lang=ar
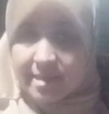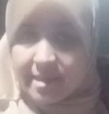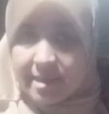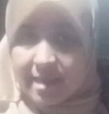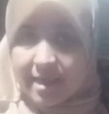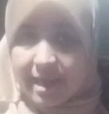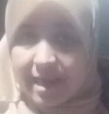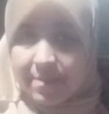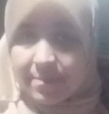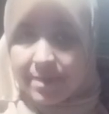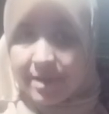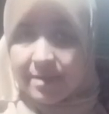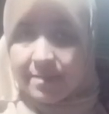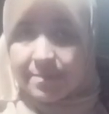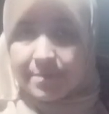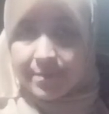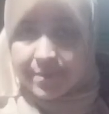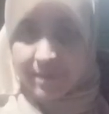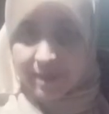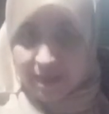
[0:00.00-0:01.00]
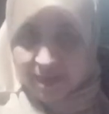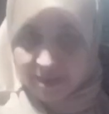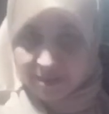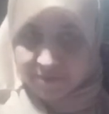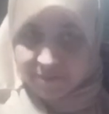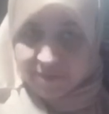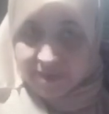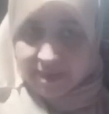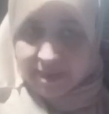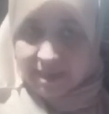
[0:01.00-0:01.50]
الحمام
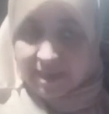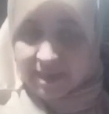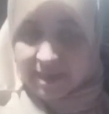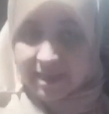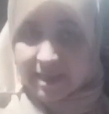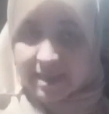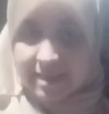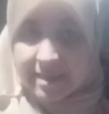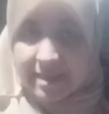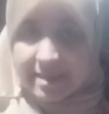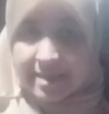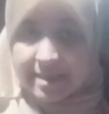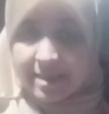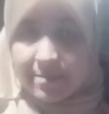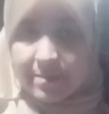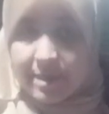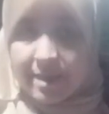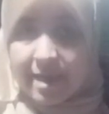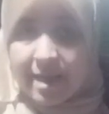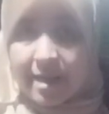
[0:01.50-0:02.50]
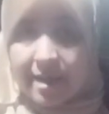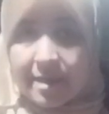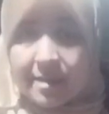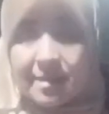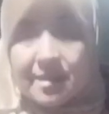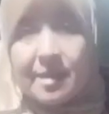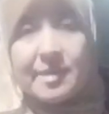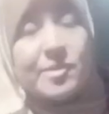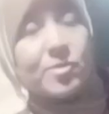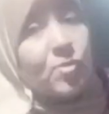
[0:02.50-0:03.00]
في الجردة زي ما انا
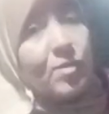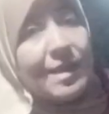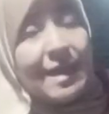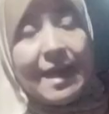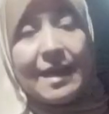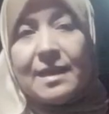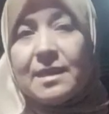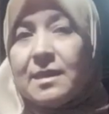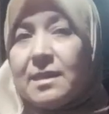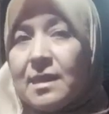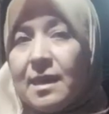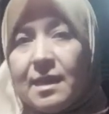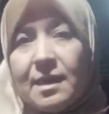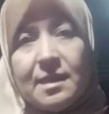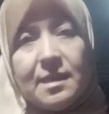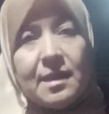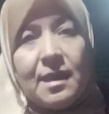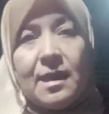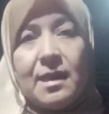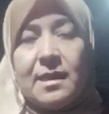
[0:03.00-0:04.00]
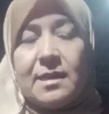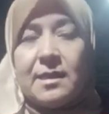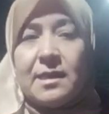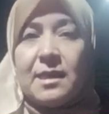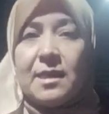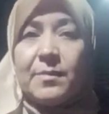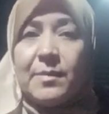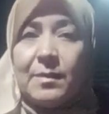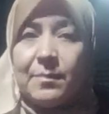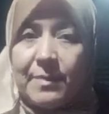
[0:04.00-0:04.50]
هغطسه لا
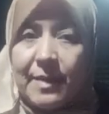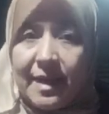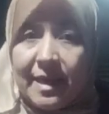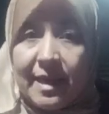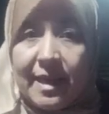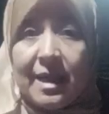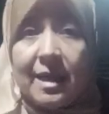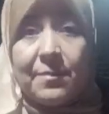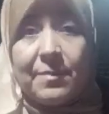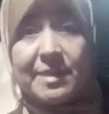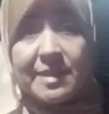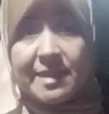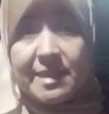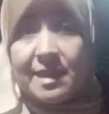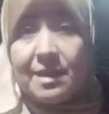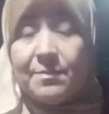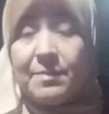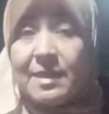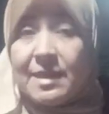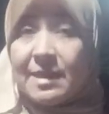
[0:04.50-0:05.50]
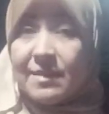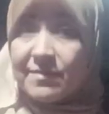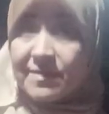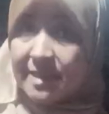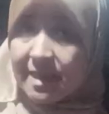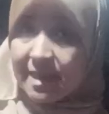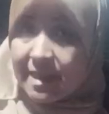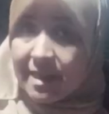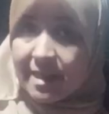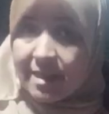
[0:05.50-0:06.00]
يجيب البخاخة بس يعمل
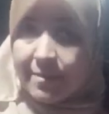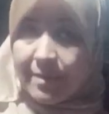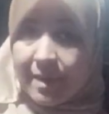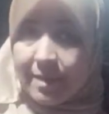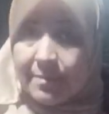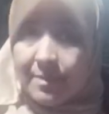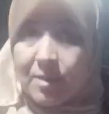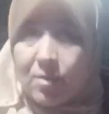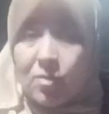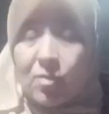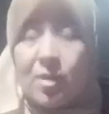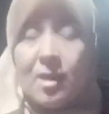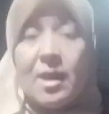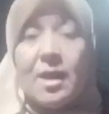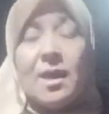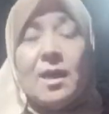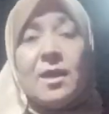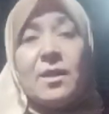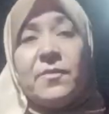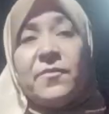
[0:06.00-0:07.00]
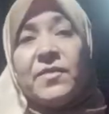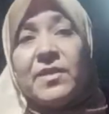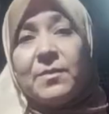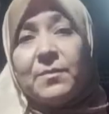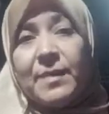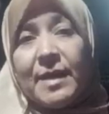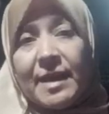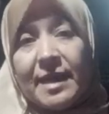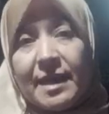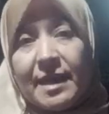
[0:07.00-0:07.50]
نفس اللي انا بعمله في
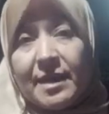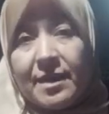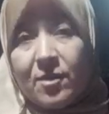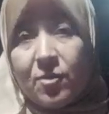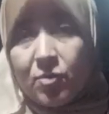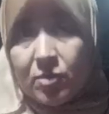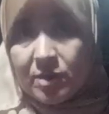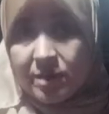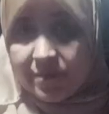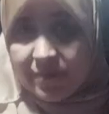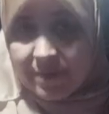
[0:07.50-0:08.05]
البخاخه يحط في